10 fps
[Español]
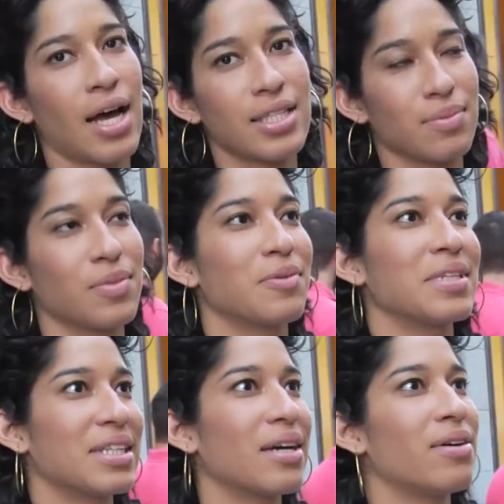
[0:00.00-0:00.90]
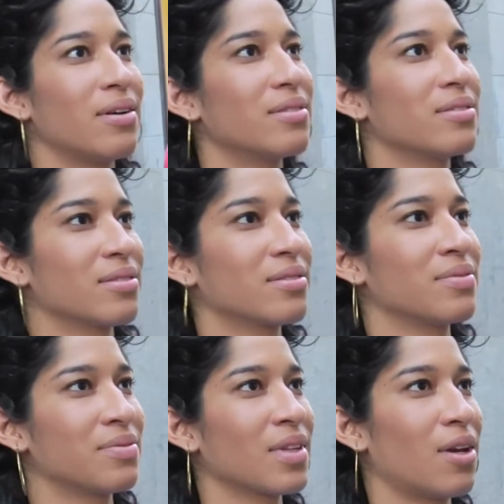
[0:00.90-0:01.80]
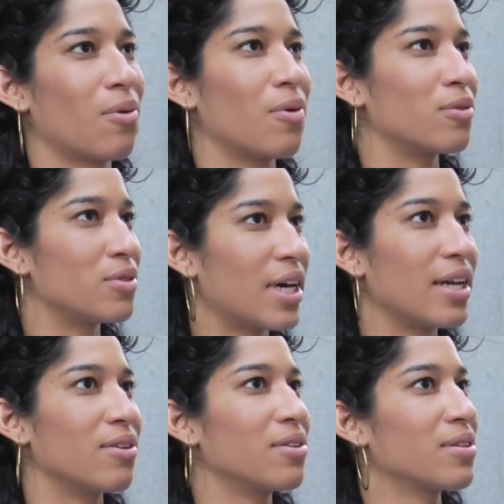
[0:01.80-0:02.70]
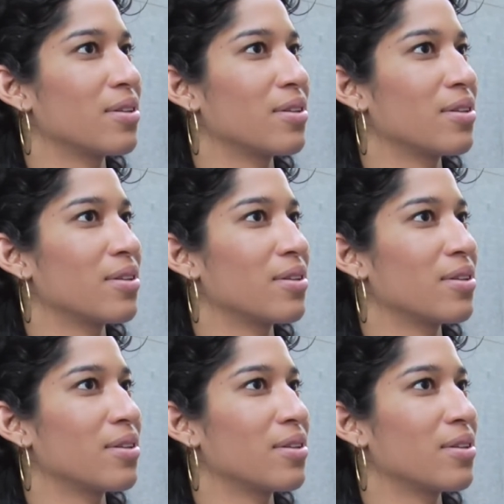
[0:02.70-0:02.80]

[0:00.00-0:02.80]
hacen muy buen trabajo los voluntarios.